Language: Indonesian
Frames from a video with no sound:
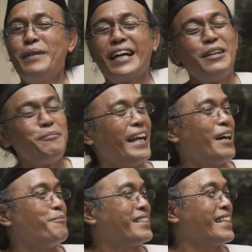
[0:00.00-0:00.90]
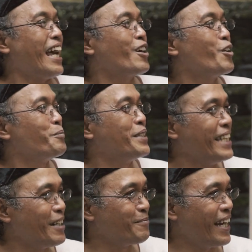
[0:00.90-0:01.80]
Bagaimana masalah
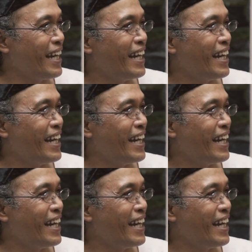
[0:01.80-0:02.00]
kopinya Pak